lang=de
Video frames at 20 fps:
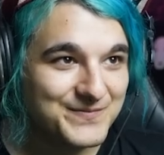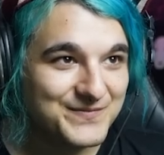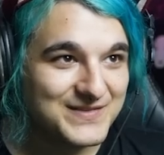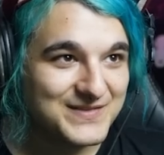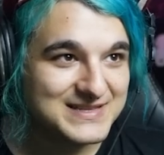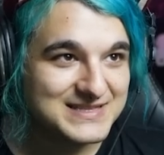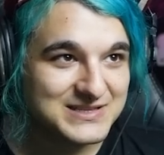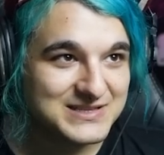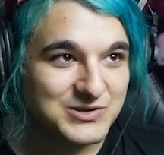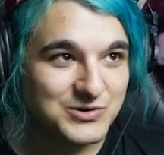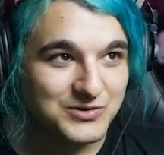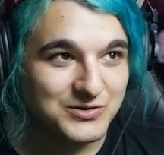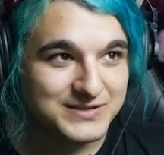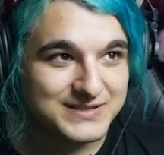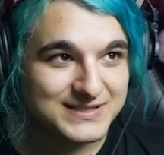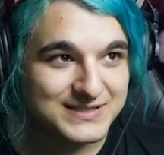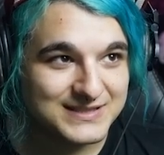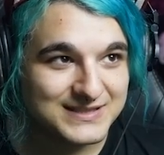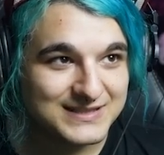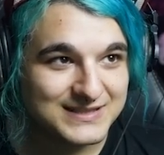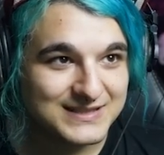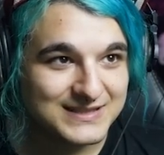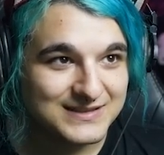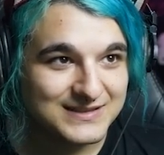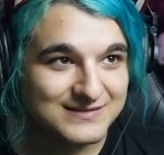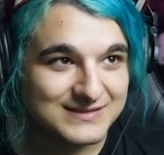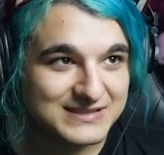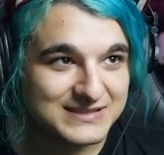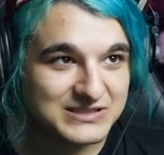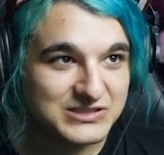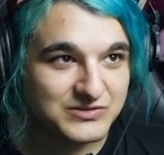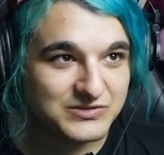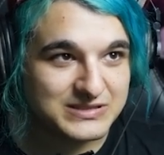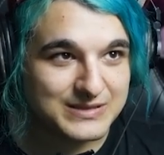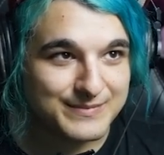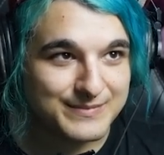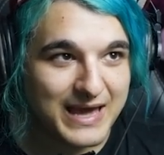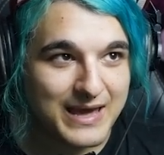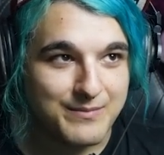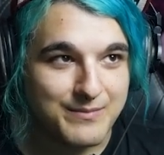Wir sind gut. Wir sind gut
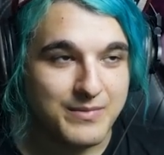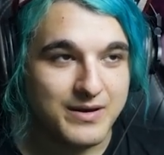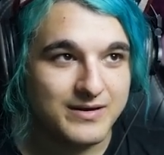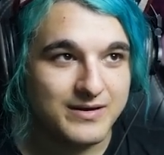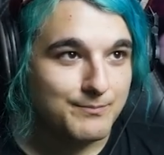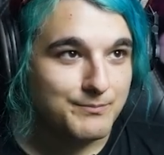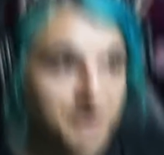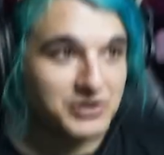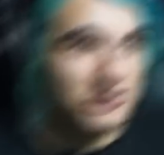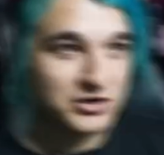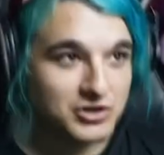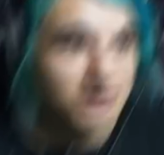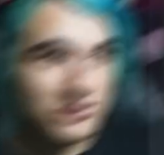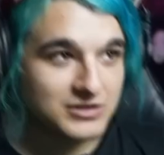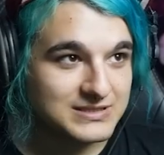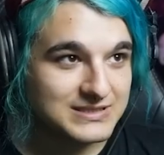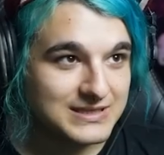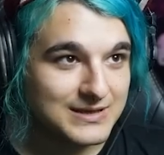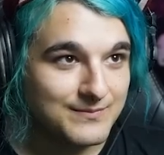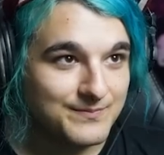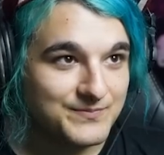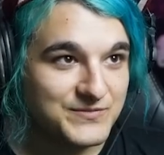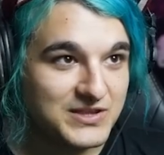im Game. Brrr, skip.